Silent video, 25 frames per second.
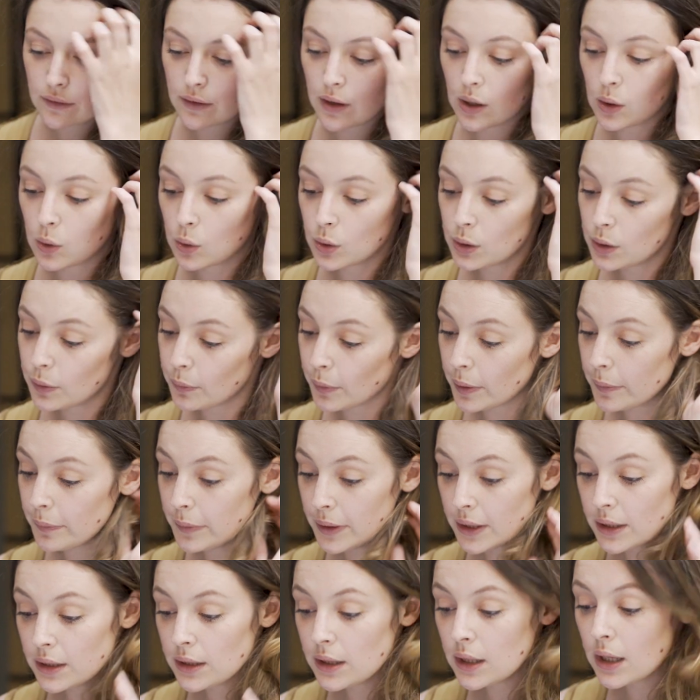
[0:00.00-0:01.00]
В какой-то
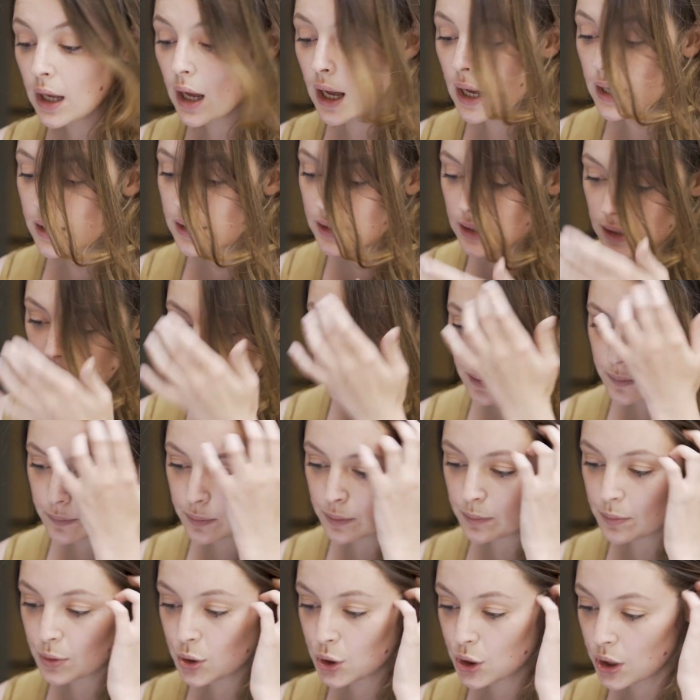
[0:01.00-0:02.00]
момент Аня
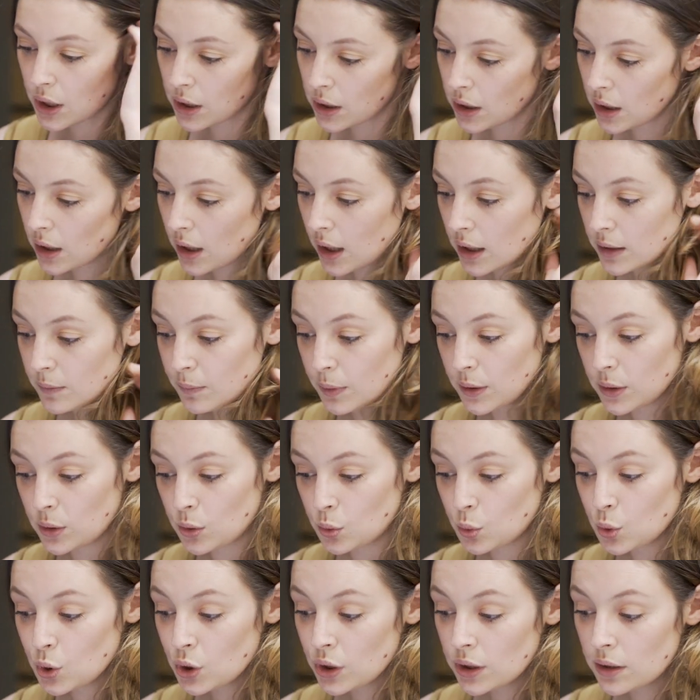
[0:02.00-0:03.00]
побежала от
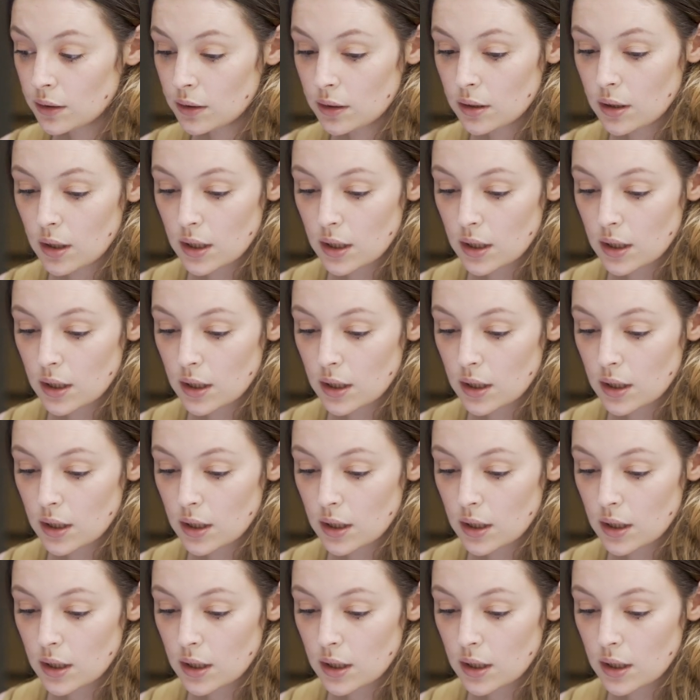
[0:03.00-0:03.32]
подружки,